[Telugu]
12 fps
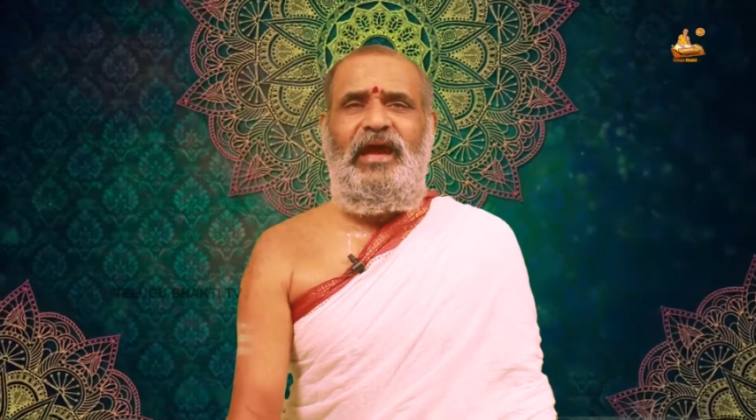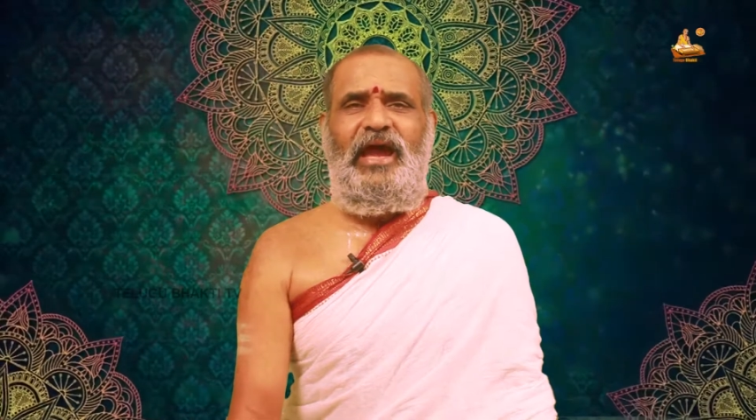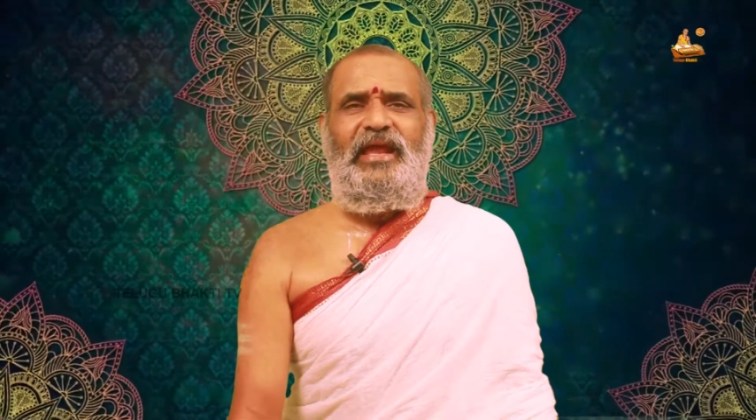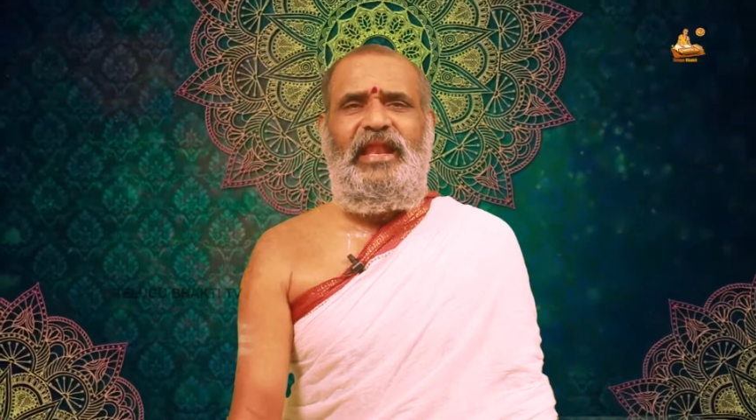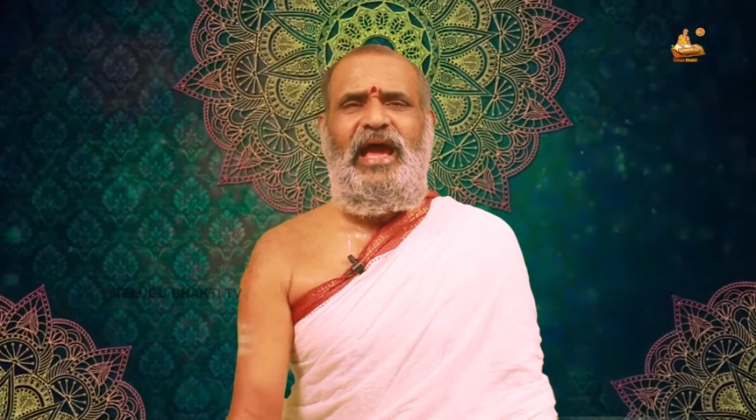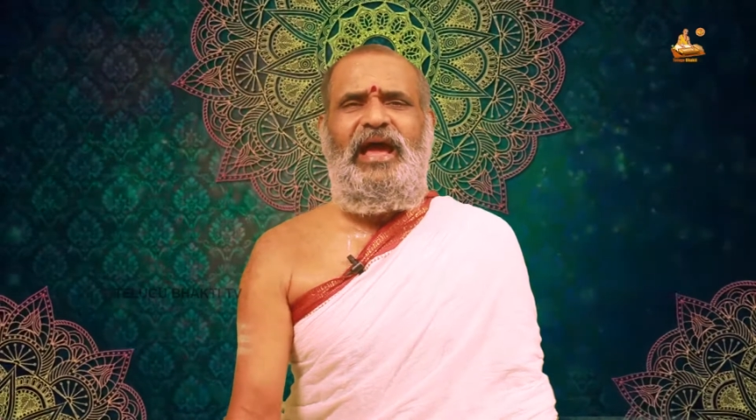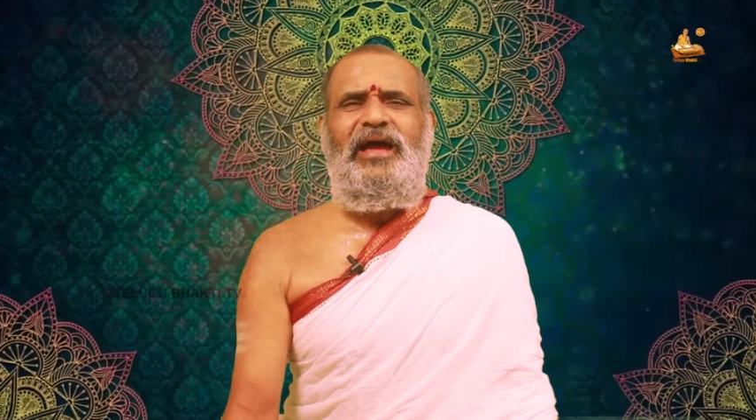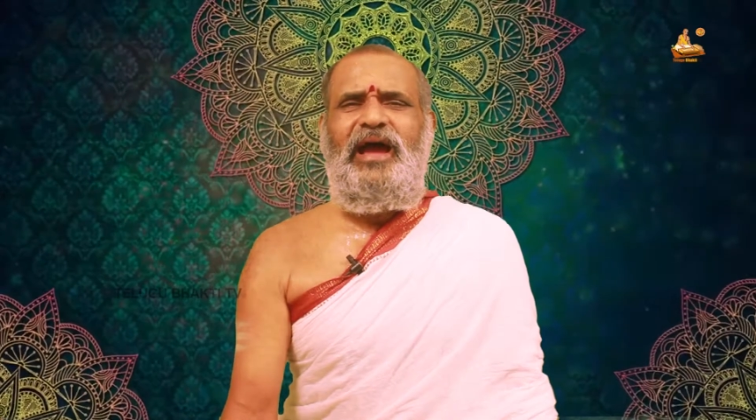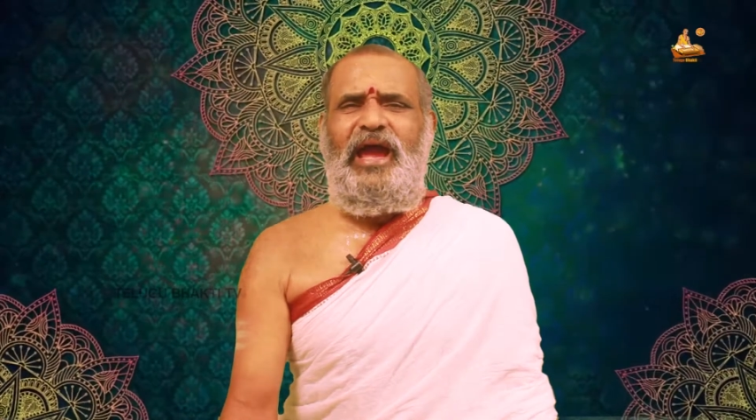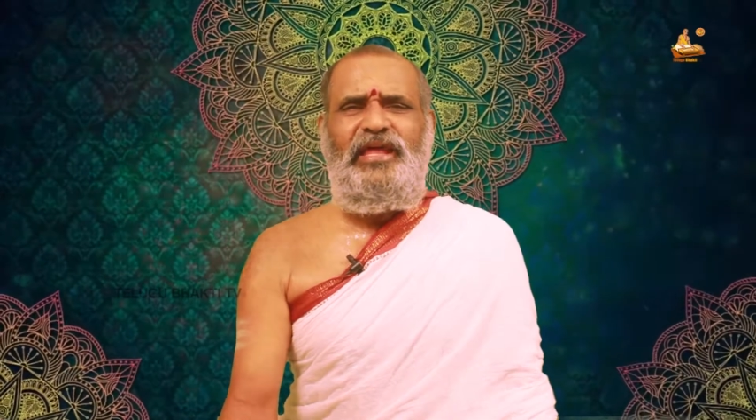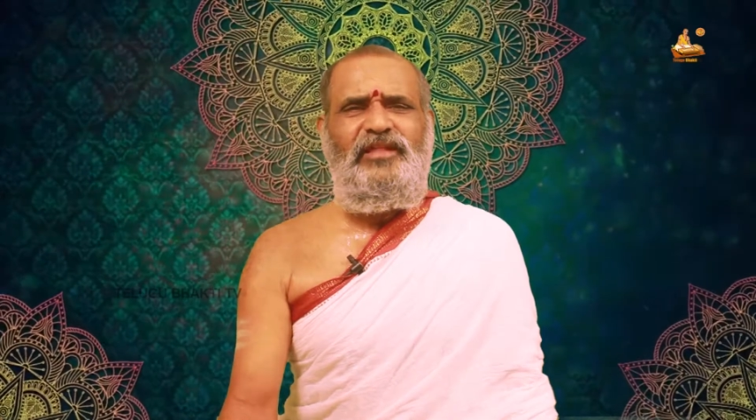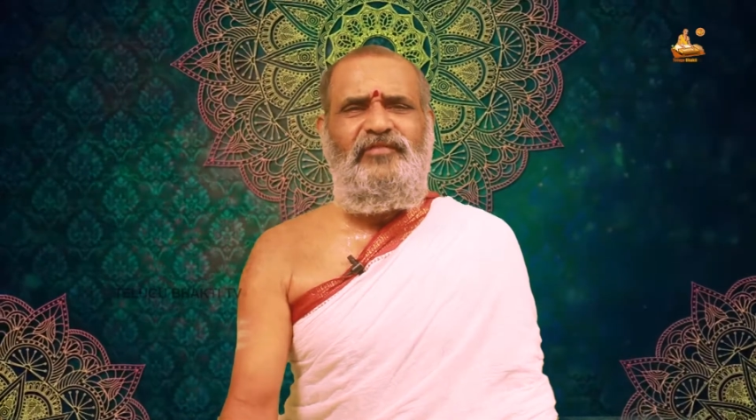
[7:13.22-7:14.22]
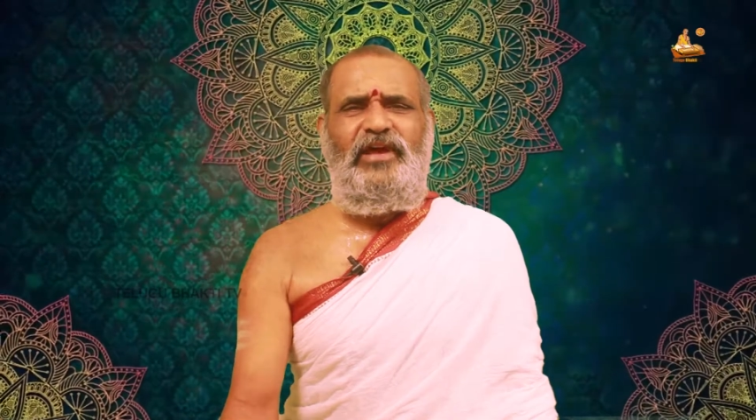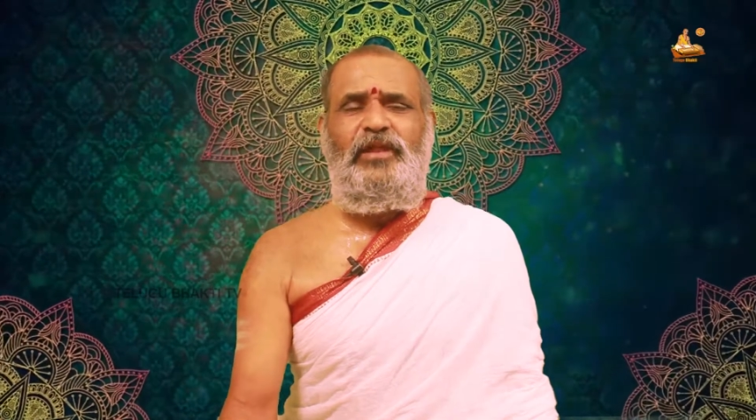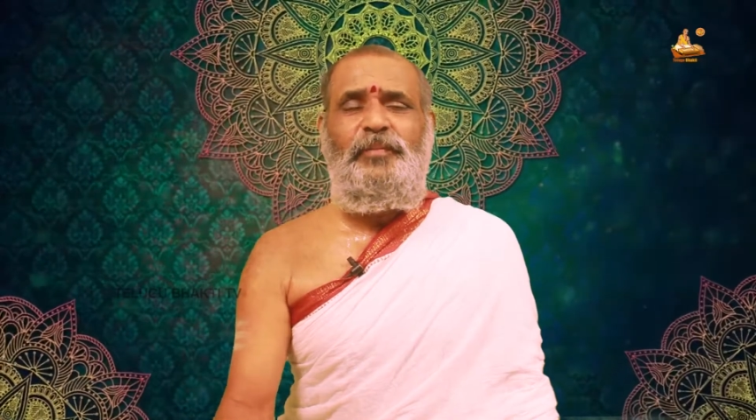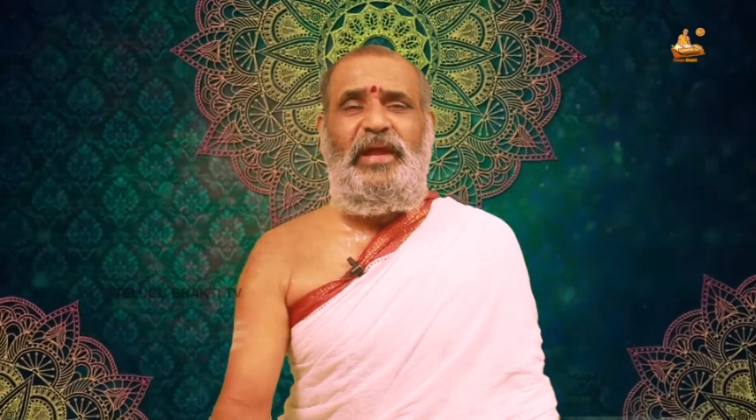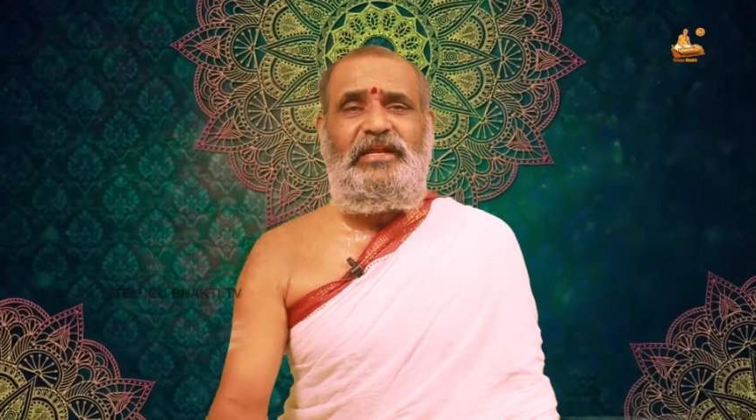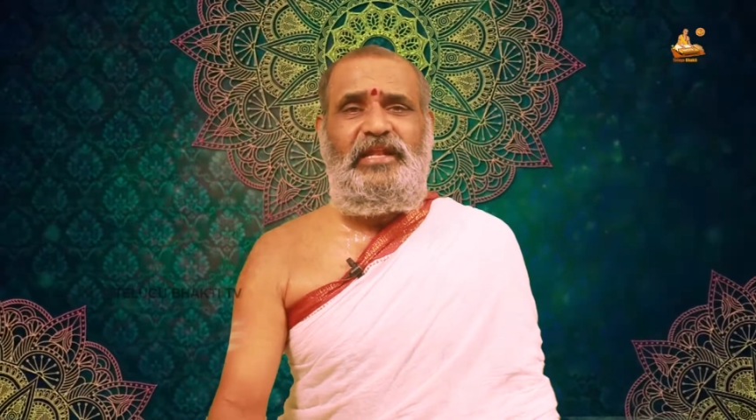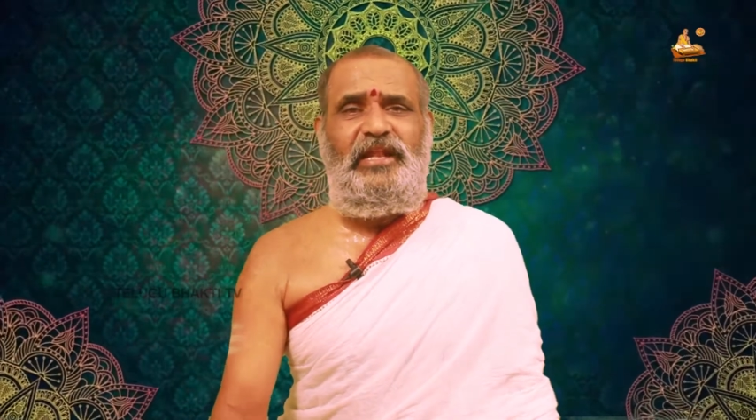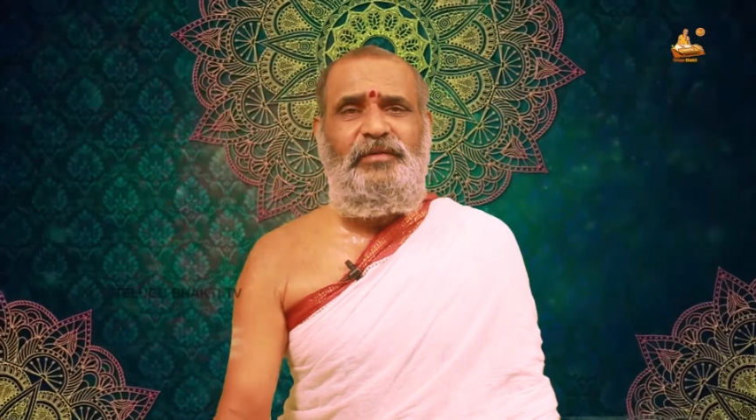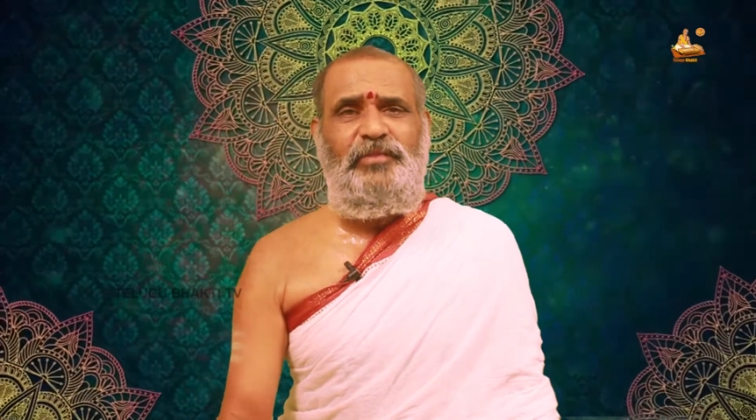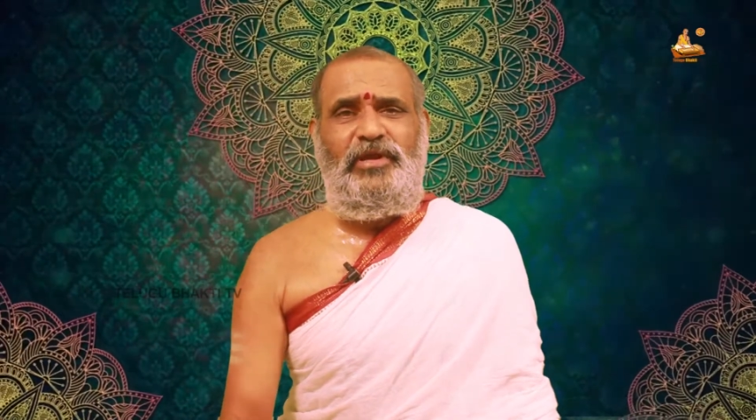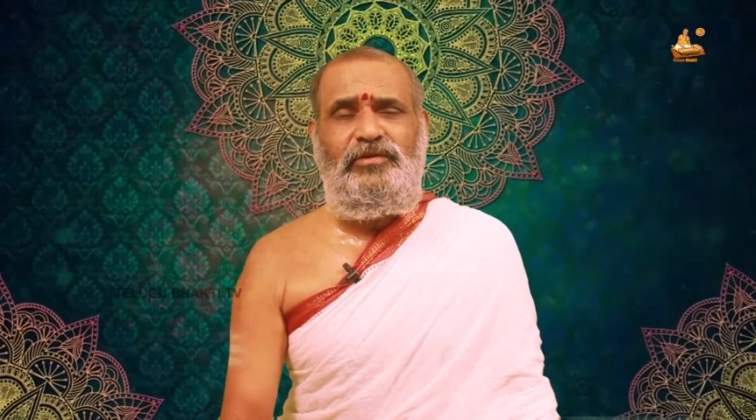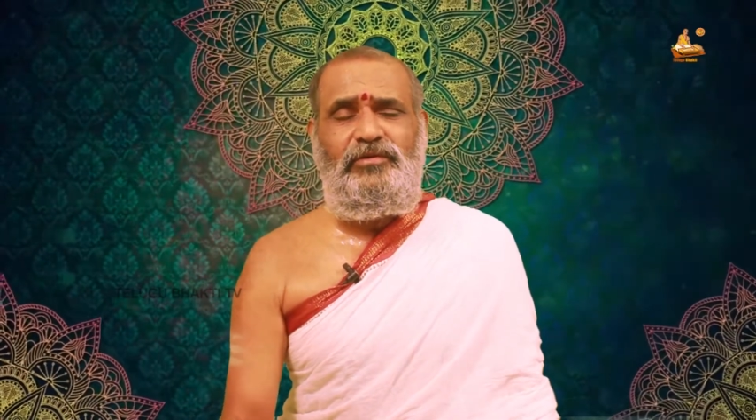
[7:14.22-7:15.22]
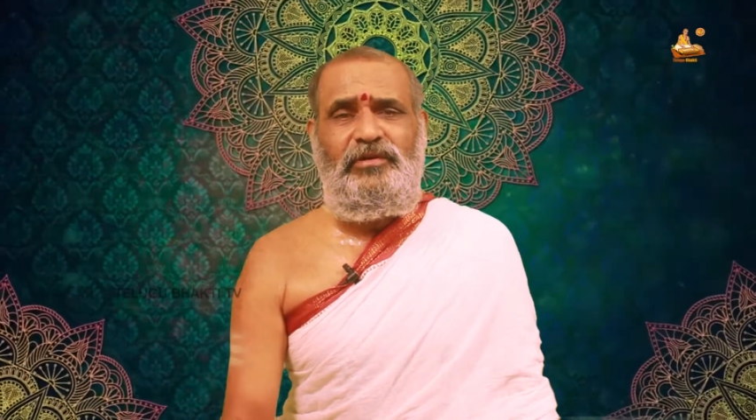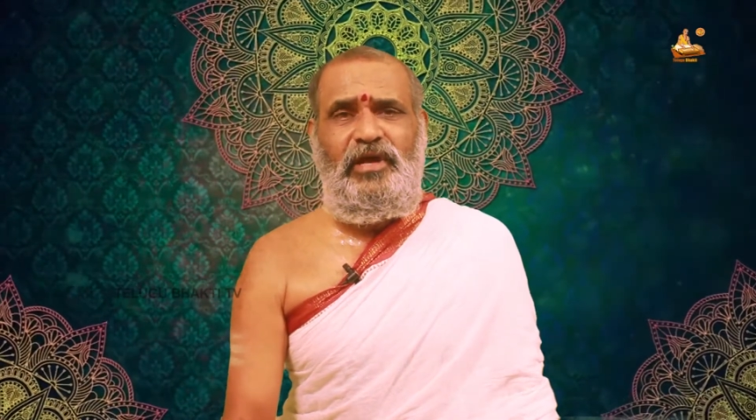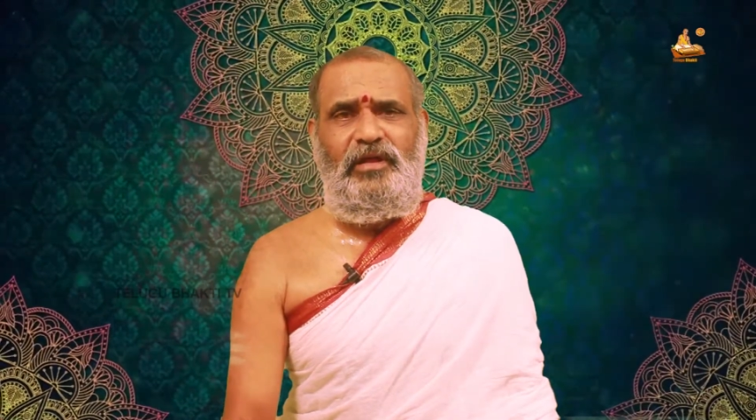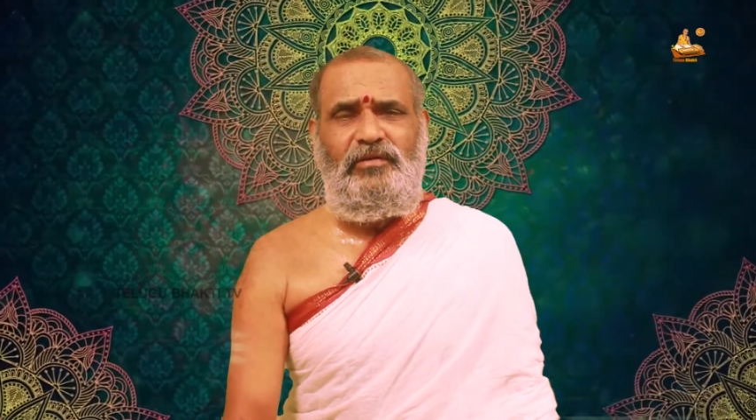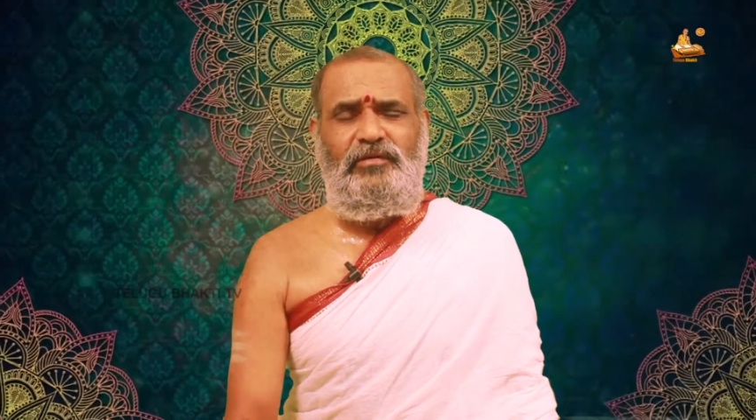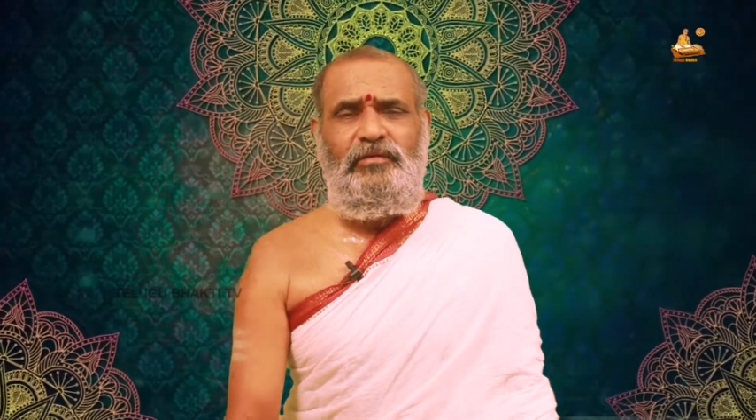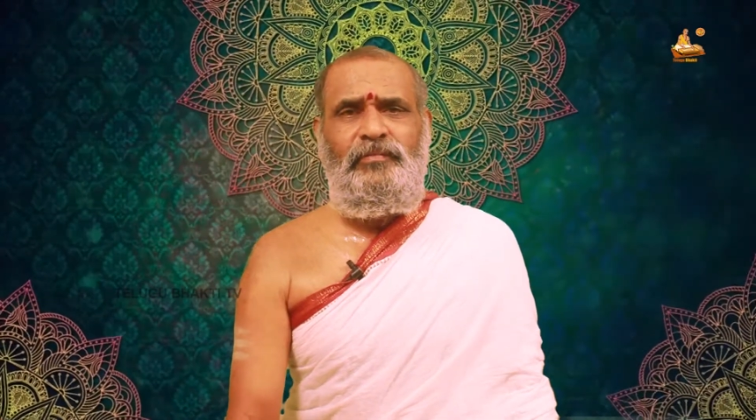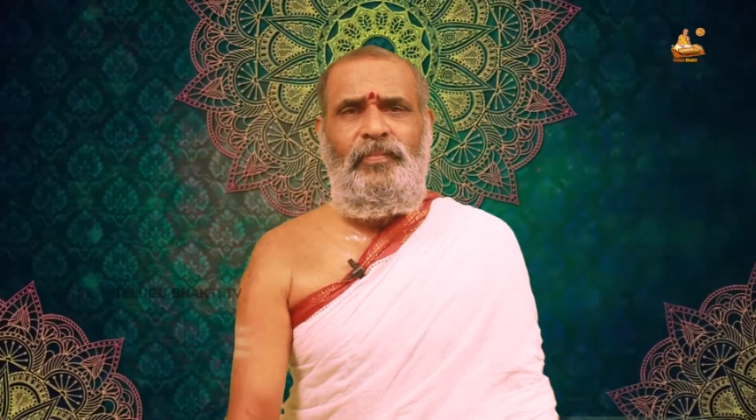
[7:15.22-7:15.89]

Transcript: అయినా ఐదు వేలు పెట్టలేమనుకున్నారు